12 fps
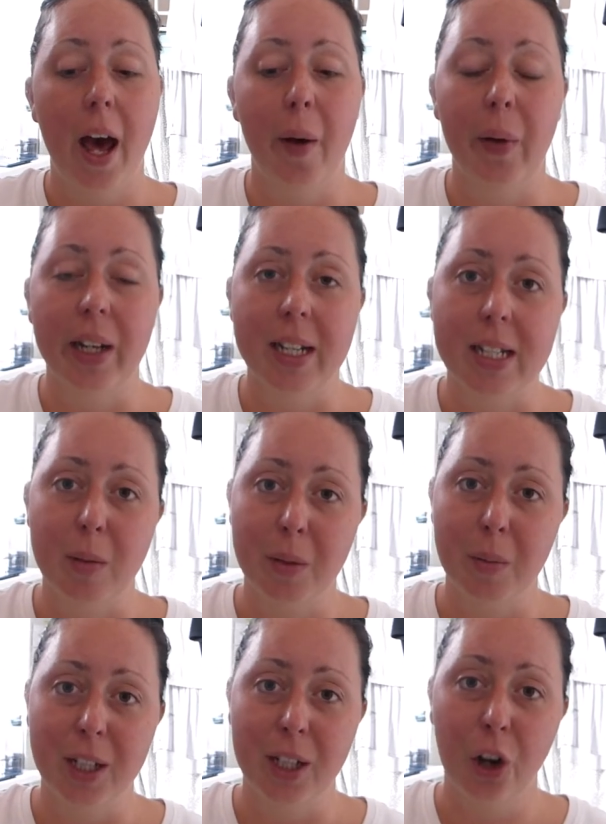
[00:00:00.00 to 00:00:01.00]
Aber nachdem
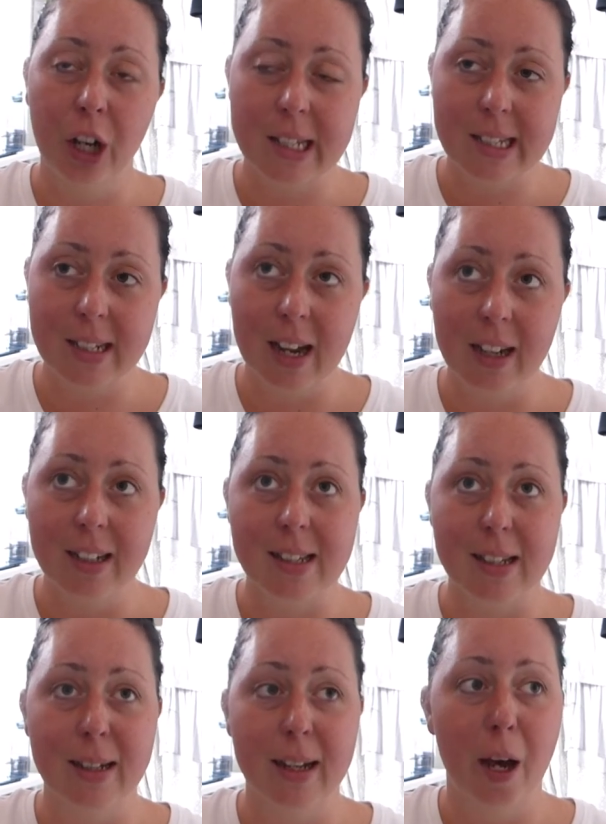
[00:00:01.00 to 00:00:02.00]
ich mir die Kosten
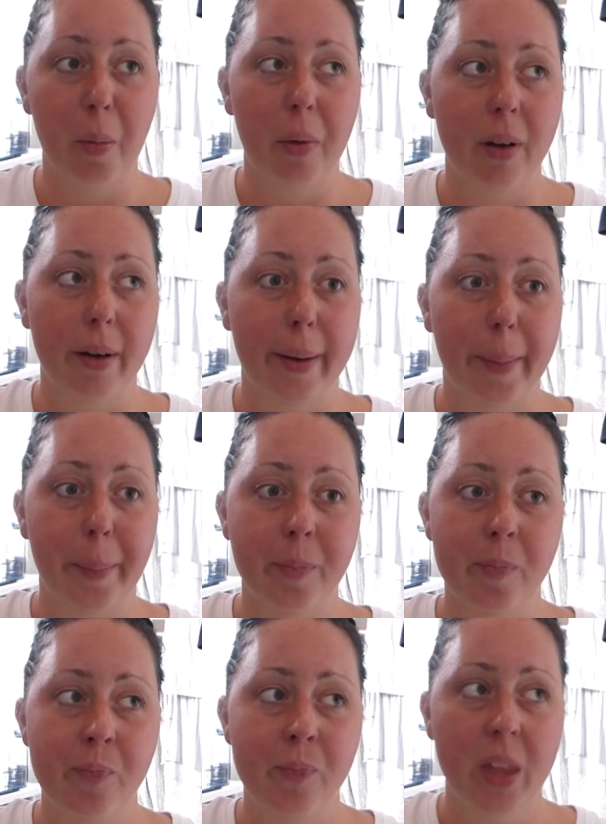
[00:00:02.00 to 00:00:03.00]
angesehen habe,
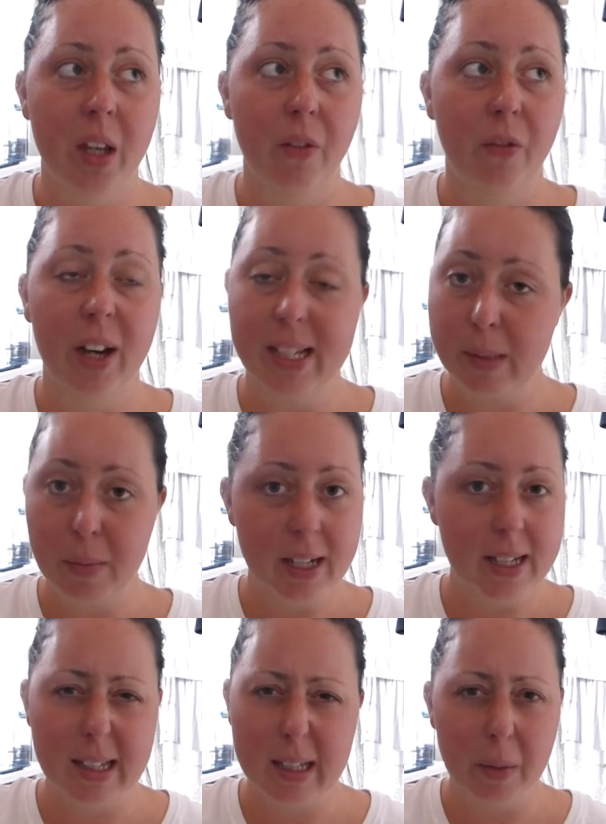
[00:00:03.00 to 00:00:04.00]
ähm, war es mir
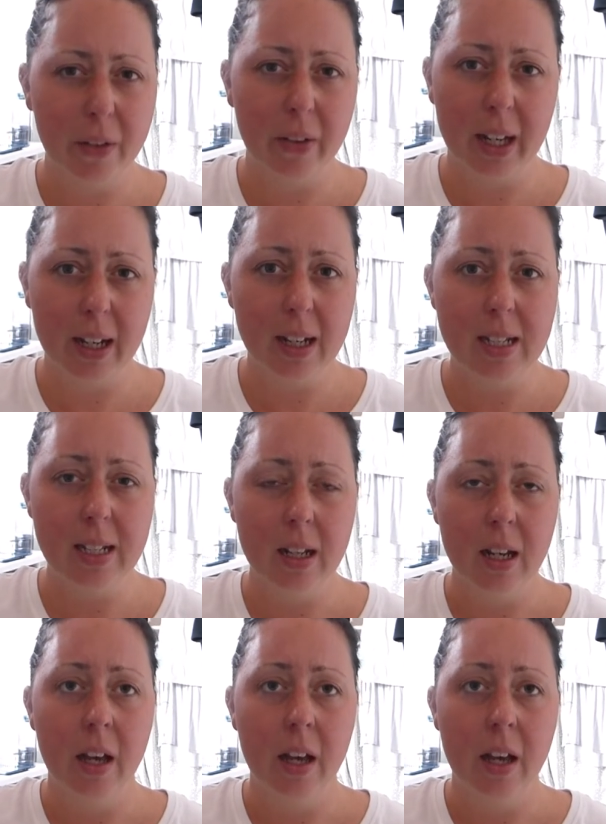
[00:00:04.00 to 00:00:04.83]
das nicht mehr wert.